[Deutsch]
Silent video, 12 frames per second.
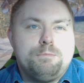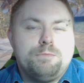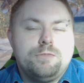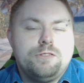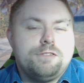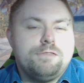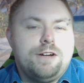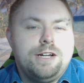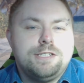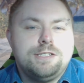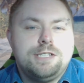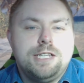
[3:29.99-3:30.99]
Und zwar
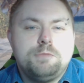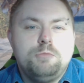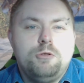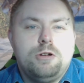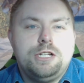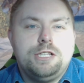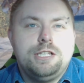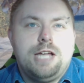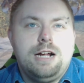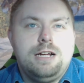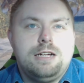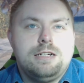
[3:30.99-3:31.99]
ist es jetzt möglich,
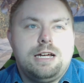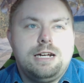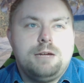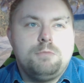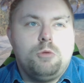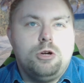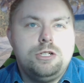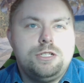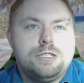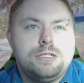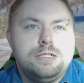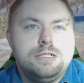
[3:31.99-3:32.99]
dank einer
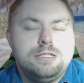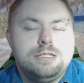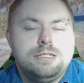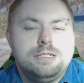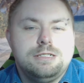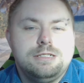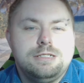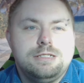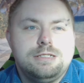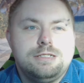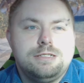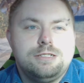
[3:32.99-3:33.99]
Mod äh,